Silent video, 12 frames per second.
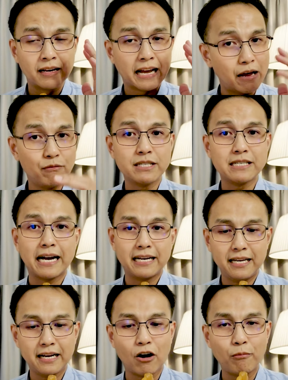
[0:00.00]
งานวิจัย
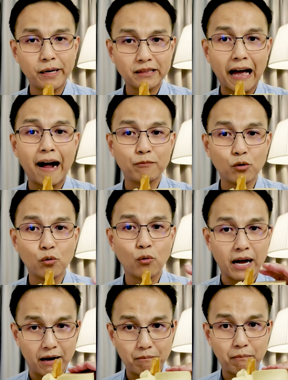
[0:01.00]
ที่เขาไปตามดู
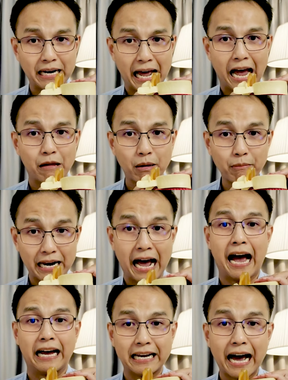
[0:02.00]
อะมันหายไหมมัน
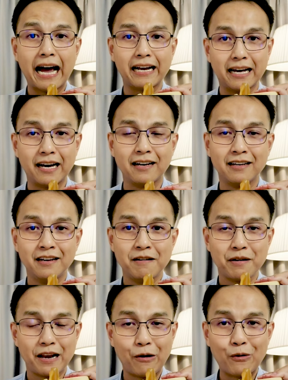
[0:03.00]
หายได้นะ
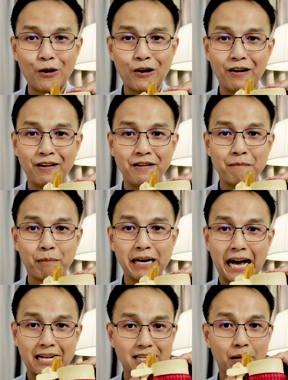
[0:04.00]
แล้วก็มัน
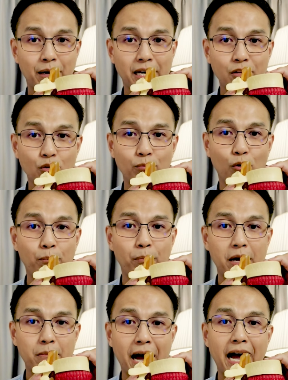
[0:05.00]
อาจจะไม่ได้ยุบลงไป
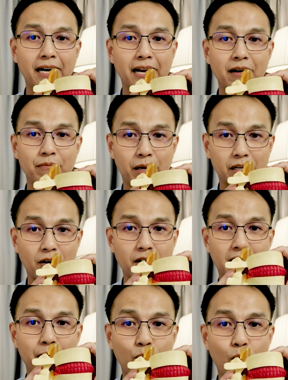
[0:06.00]
มากนะ มันก็
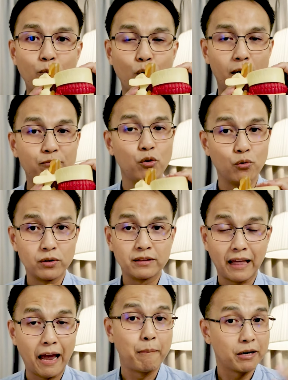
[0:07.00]
ยังบวมๆอยู่
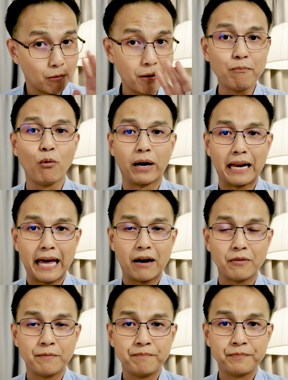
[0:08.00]
แต่มันก็ไม่ปวดแล้ว
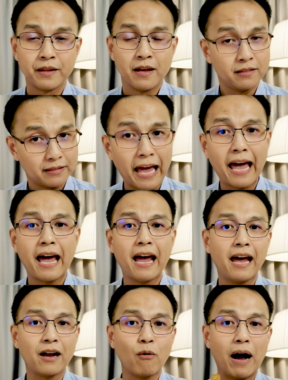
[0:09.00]
แต่
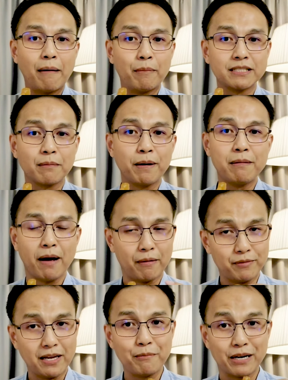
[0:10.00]
กว่ามันจะเป็นแบบ
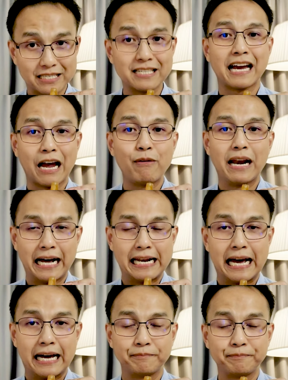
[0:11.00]
นี้มันจะใช้เวลานาน